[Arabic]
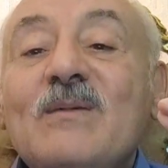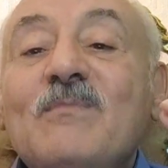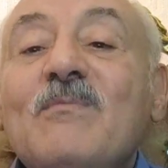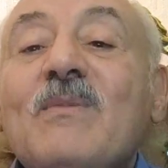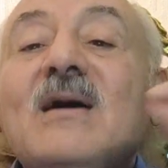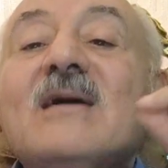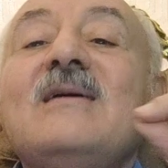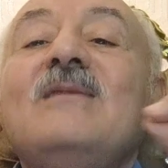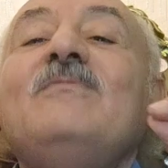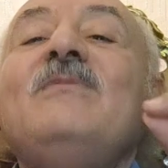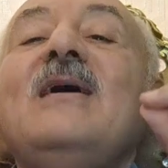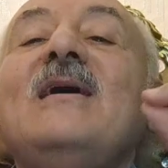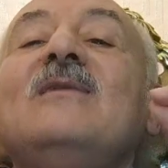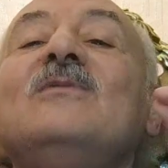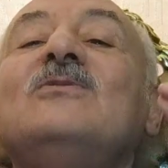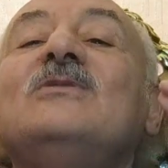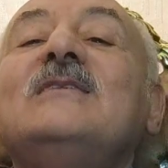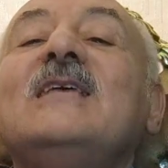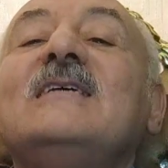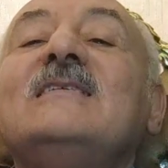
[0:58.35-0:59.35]
مر بيها
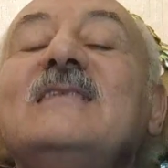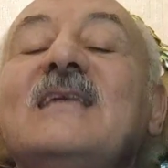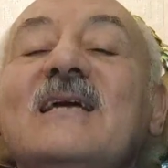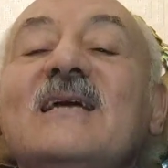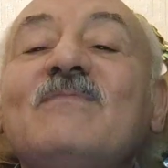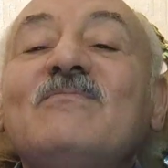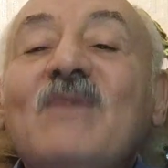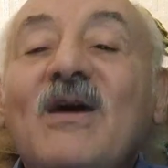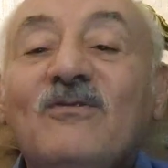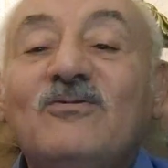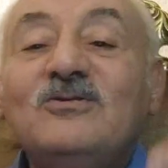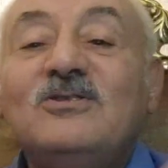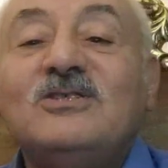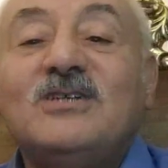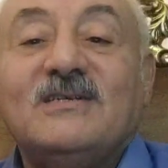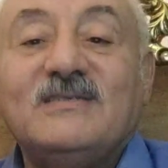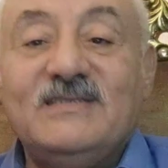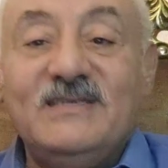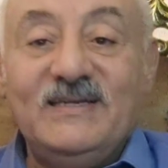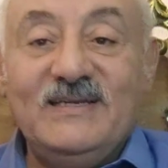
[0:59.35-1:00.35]
الاستاذ نجيب محفوظ
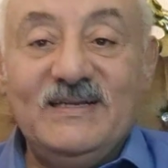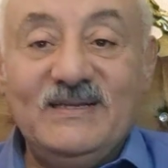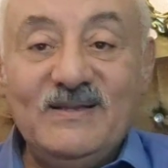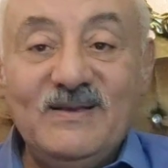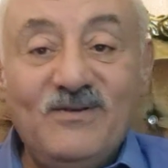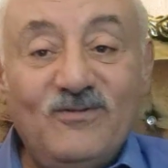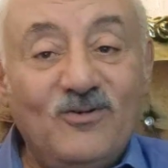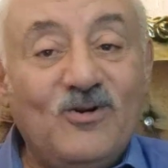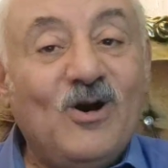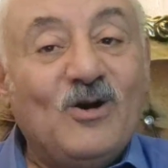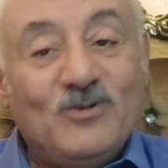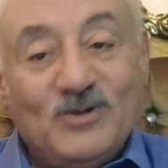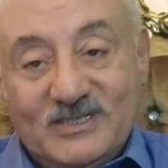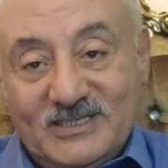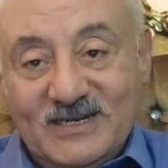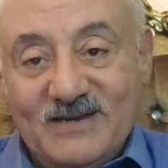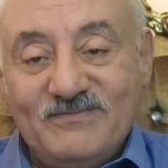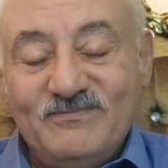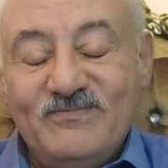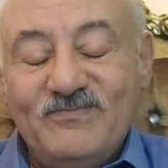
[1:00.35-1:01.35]
شخصيا هو هو
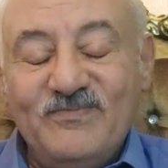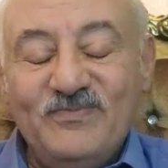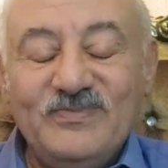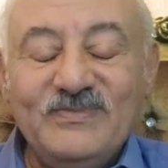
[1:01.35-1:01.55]
شاب